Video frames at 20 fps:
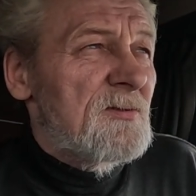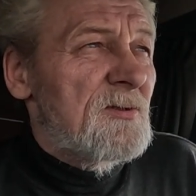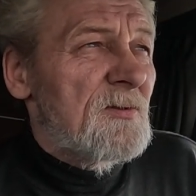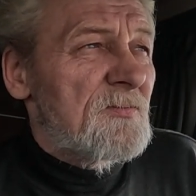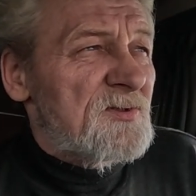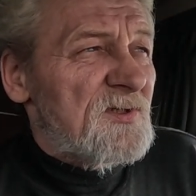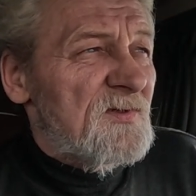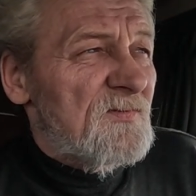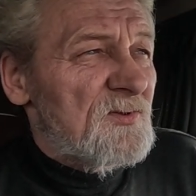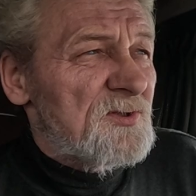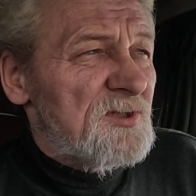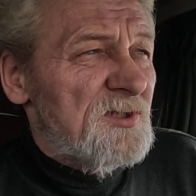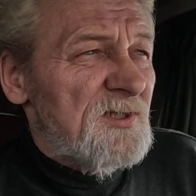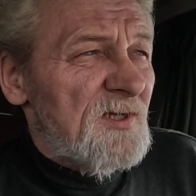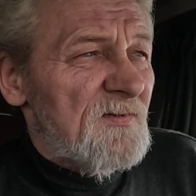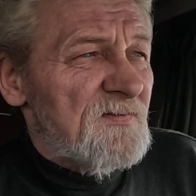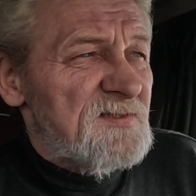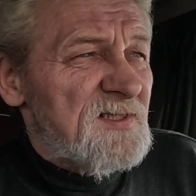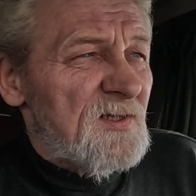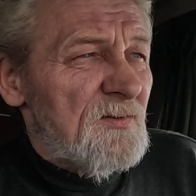do
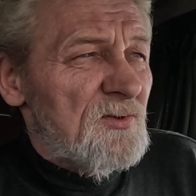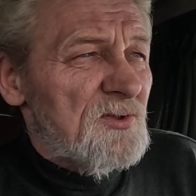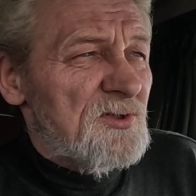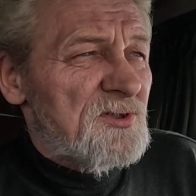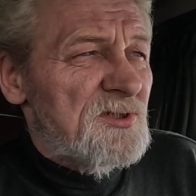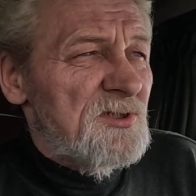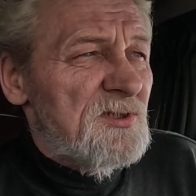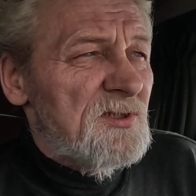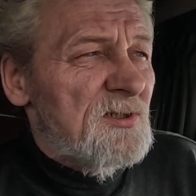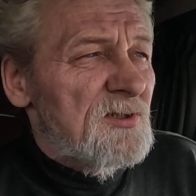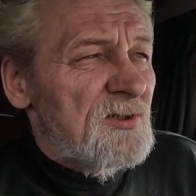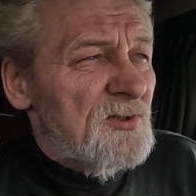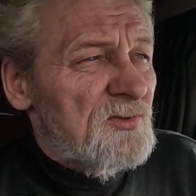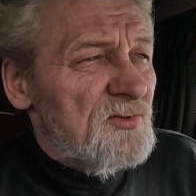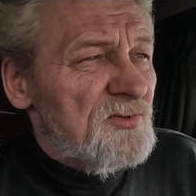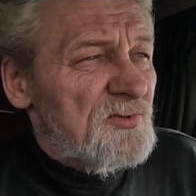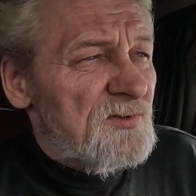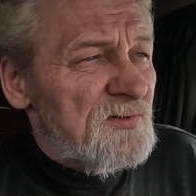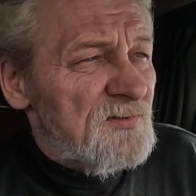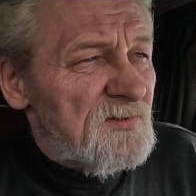przewożenia w całości, tylko
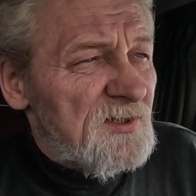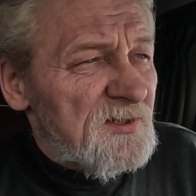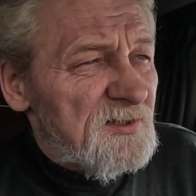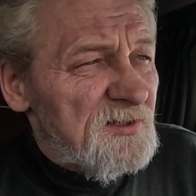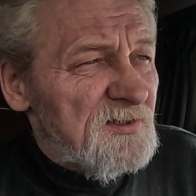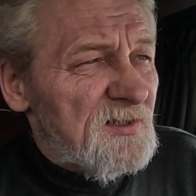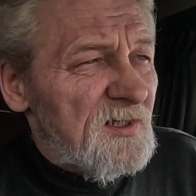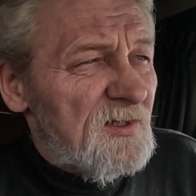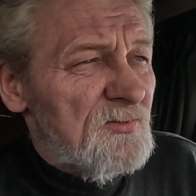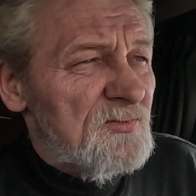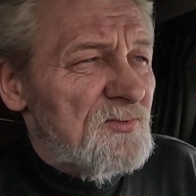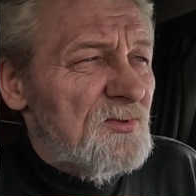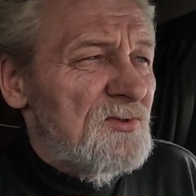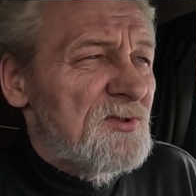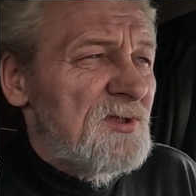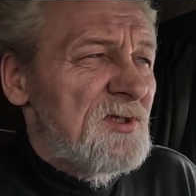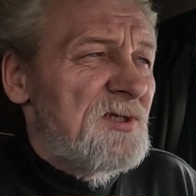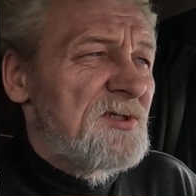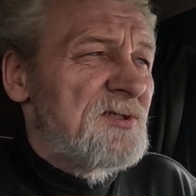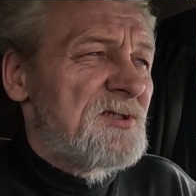już wtedy auto
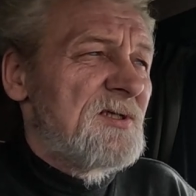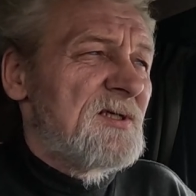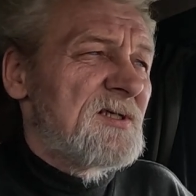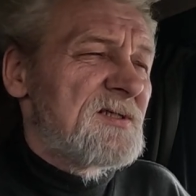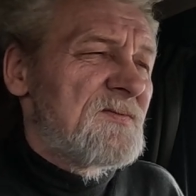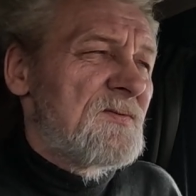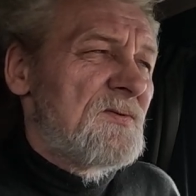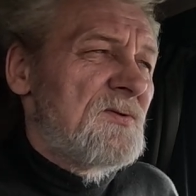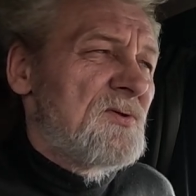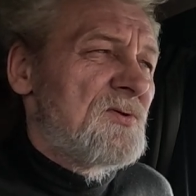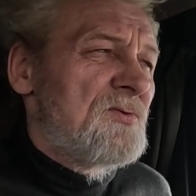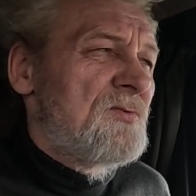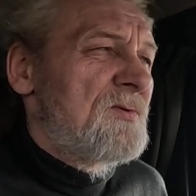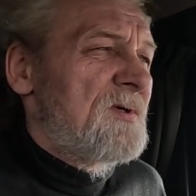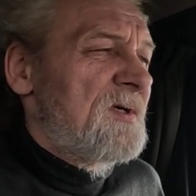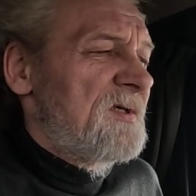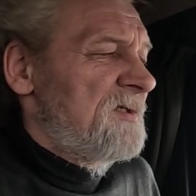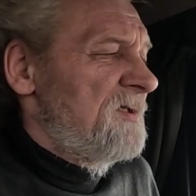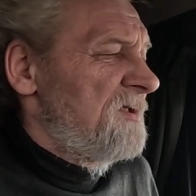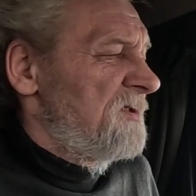nie jedzie na swoich
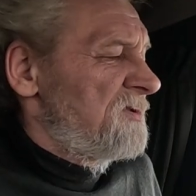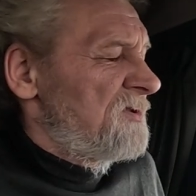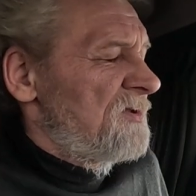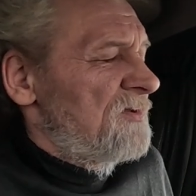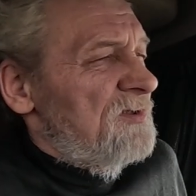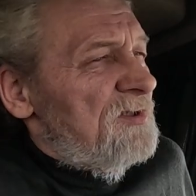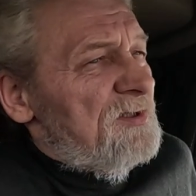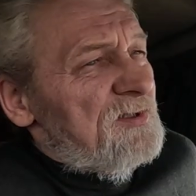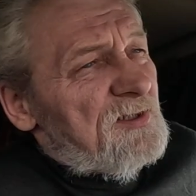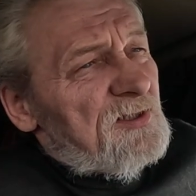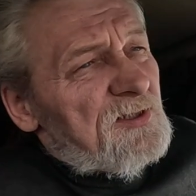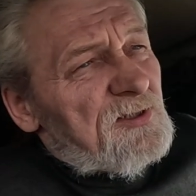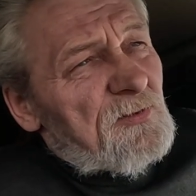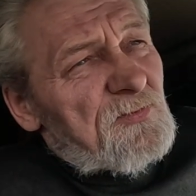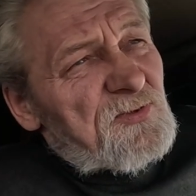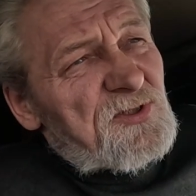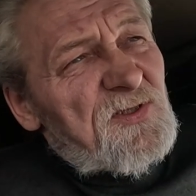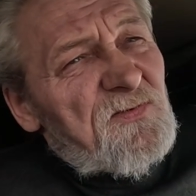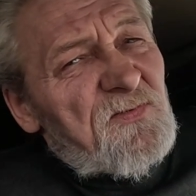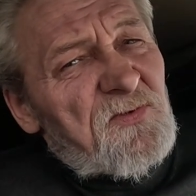kółkach, nie jest ciągnięte,
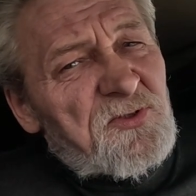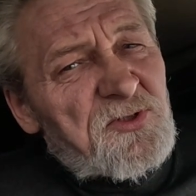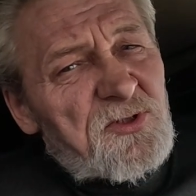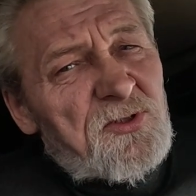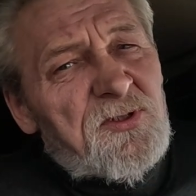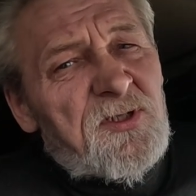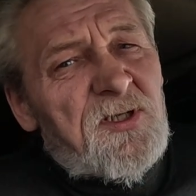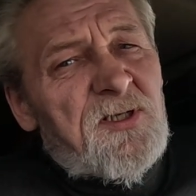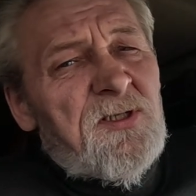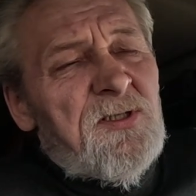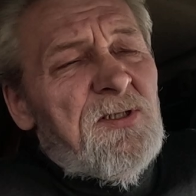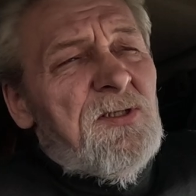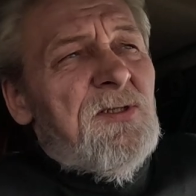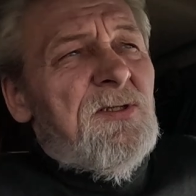tylko przewożone.